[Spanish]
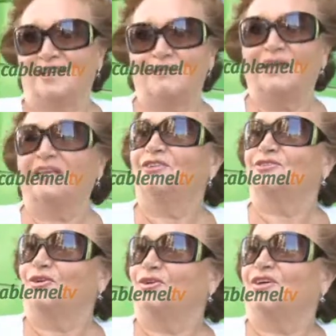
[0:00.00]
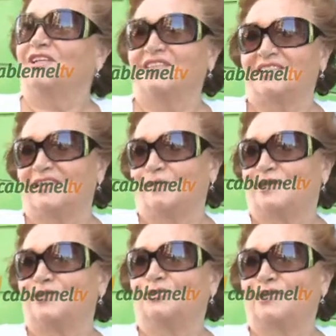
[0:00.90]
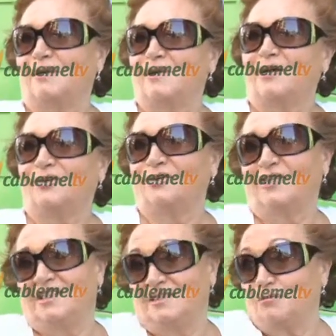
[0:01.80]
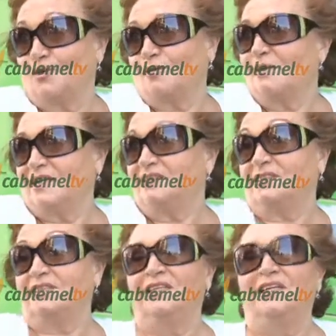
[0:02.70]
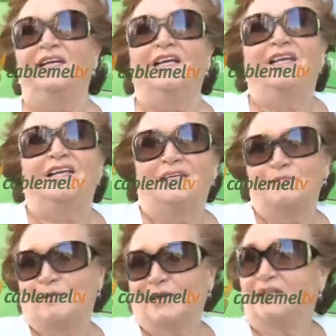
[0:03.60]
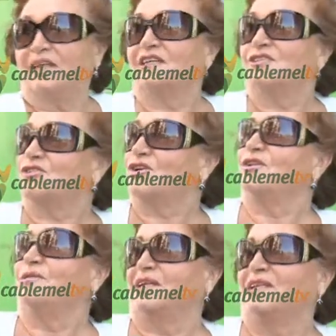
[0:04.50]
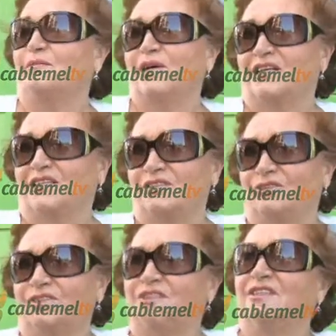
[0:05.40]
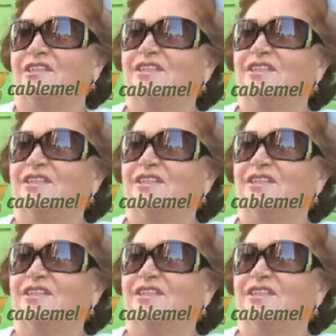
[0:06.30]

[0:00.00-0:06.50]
ya le pagan todo lo que necesita para su trabajo y un poco más. Y me parece que eso se lo deberían de pagar ellos.